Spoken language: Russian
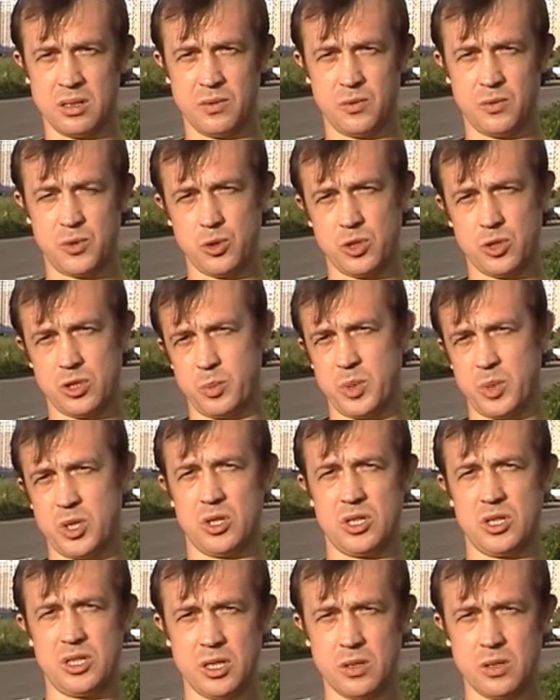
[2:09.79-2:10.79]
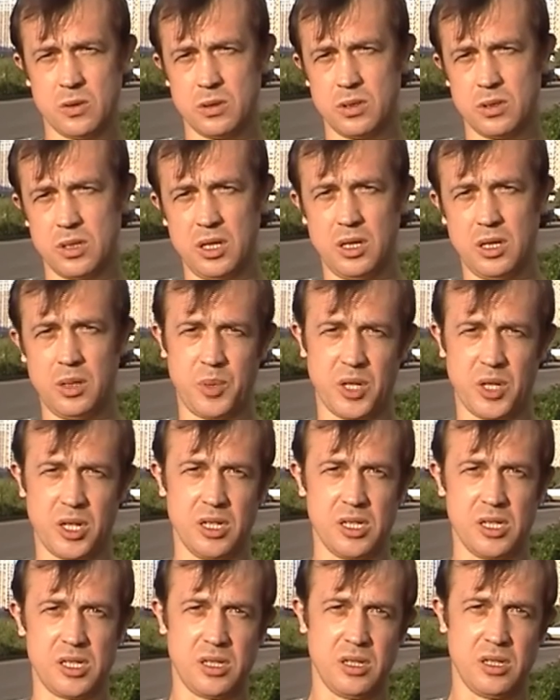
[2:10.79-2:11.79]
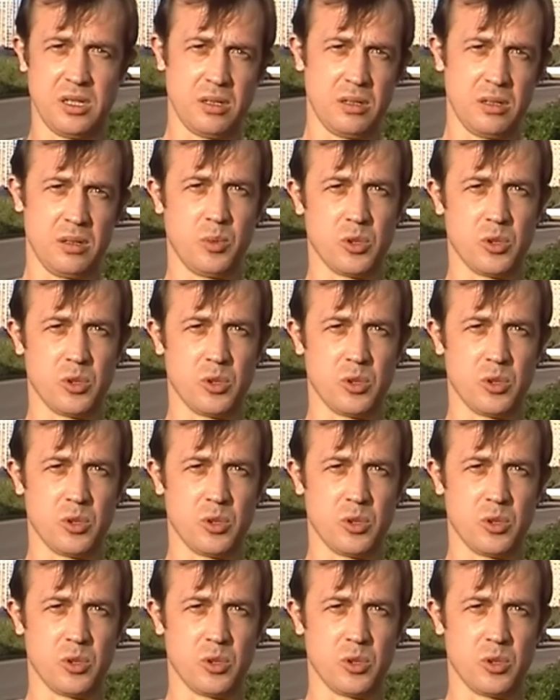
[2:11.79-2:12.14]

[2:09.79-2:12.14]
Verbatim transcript: всю эту медиатеку и перенести